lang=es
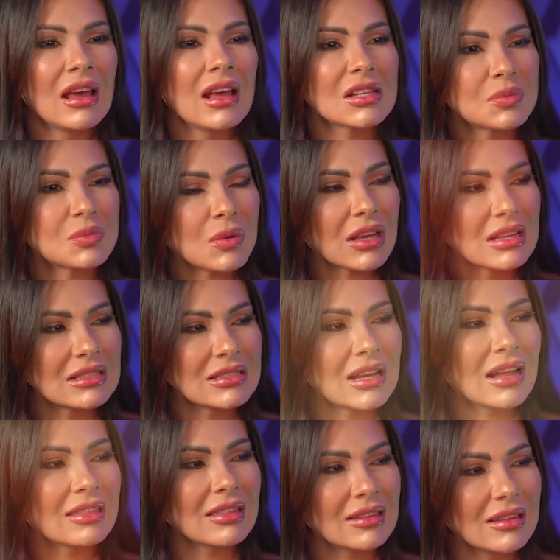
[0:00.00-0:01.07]
es porque
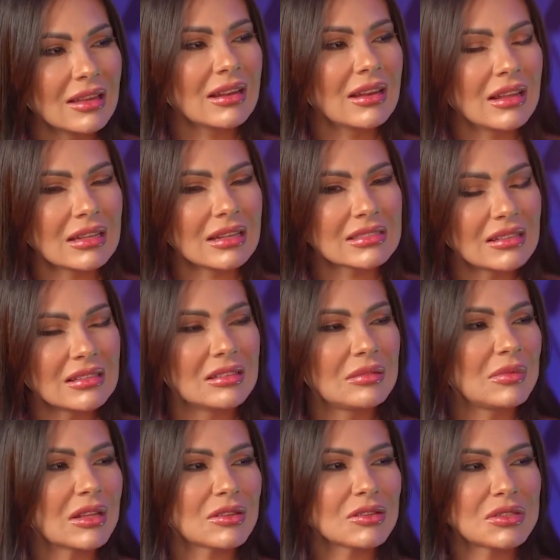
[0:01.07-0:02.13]
ya tiene
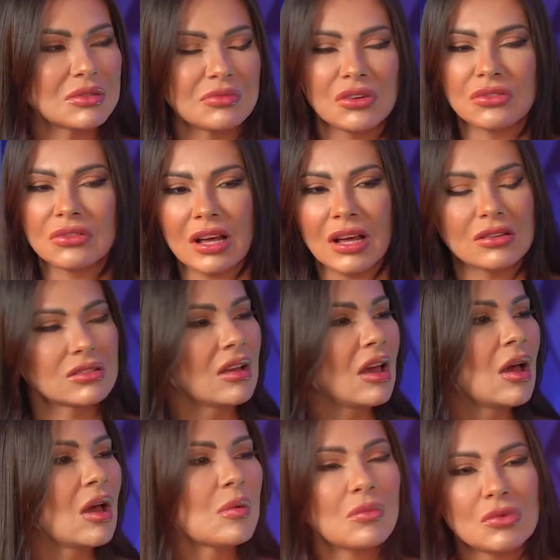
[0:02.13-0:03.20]
sentimientos involucrados.
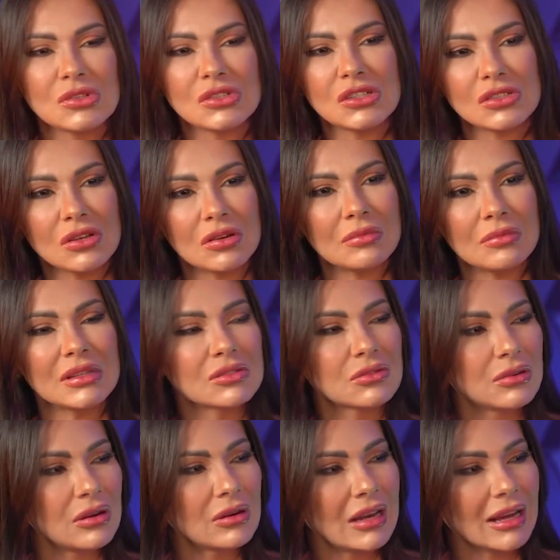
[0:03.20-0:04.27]
Muchos hombres
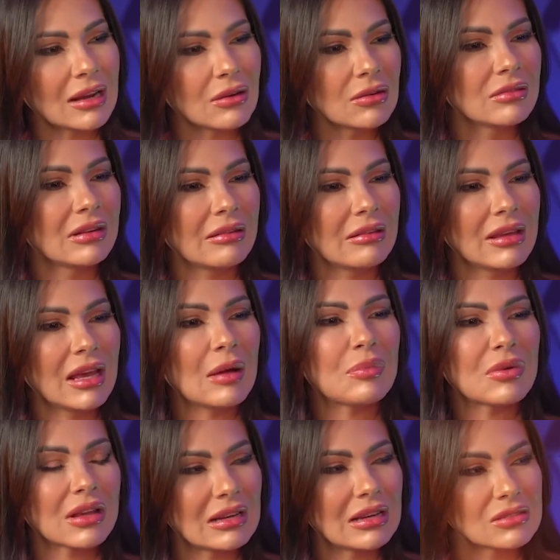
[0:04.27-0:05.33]
culean con una vieja
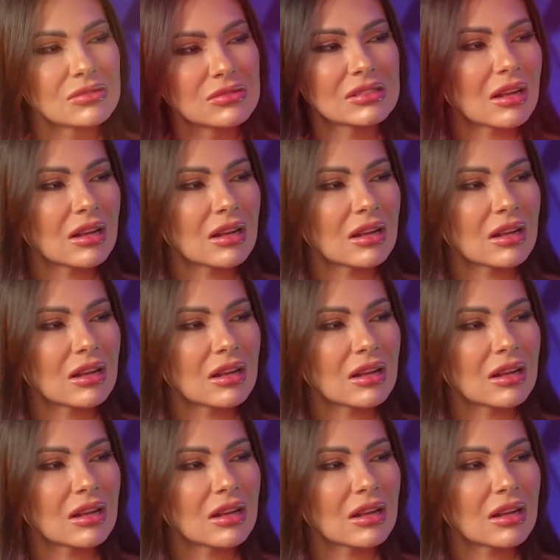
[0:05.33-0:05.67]
porque les gusta